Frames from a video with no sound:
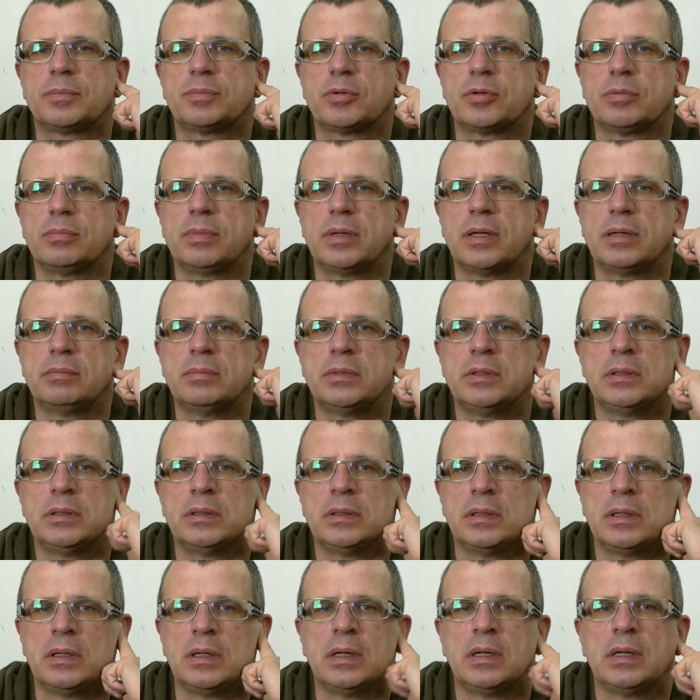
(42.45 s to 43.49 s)
problemy
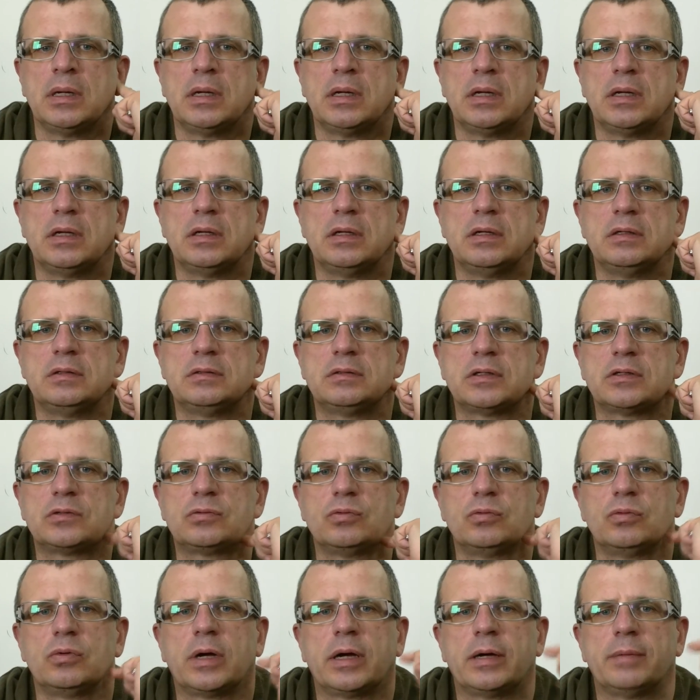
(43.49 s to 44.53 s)
y, ze
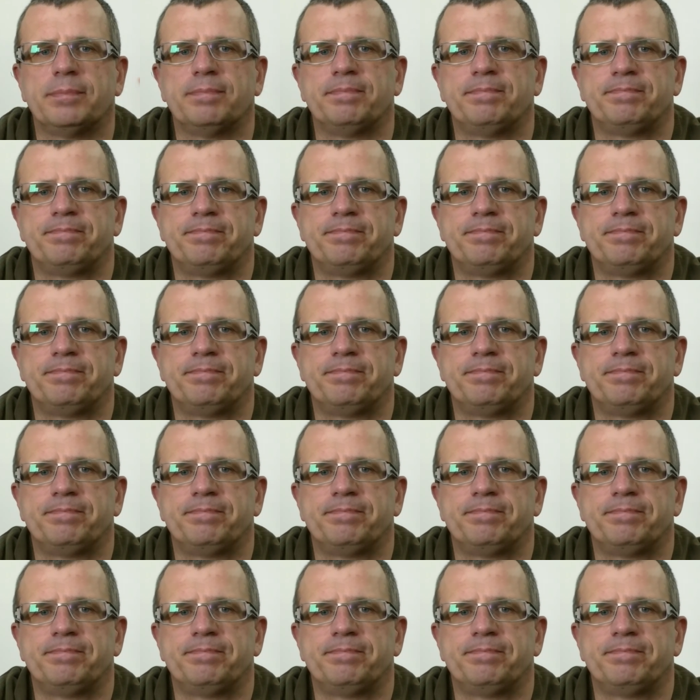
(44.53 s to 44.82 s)
słuchem.